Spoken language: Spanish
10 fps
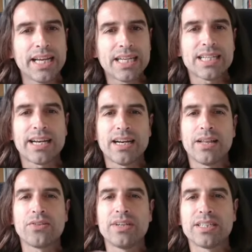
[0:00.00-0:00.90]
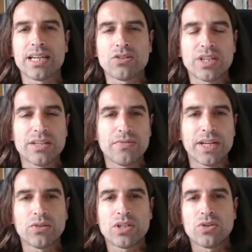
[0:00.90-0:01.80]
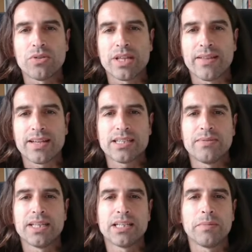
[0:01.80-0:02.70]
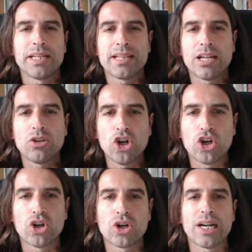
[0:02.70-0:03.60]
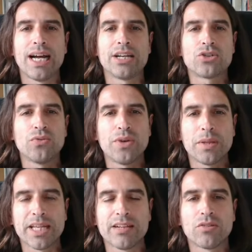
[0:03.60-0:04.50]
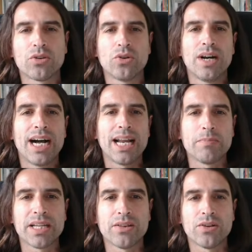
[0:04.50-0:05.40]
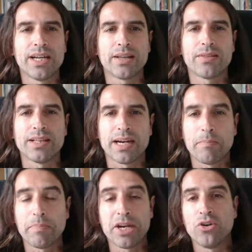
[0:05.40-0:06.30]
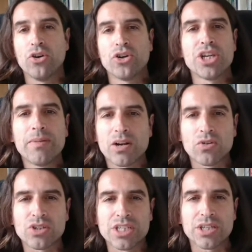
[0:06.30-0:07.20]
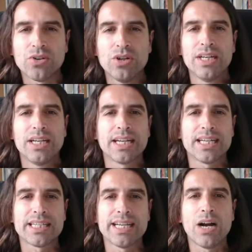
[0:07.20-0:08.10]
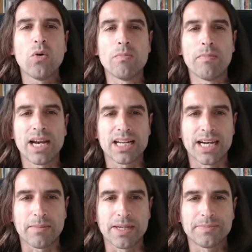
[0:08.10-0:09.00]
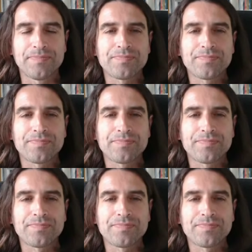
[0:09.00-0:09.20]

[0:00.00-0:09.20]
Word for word: esas relaciones de causa y efecto asociadas evidentemente al dolor, al sufrimiento, al miedo, etc. Pero no lleva consigo que sea un mal karma.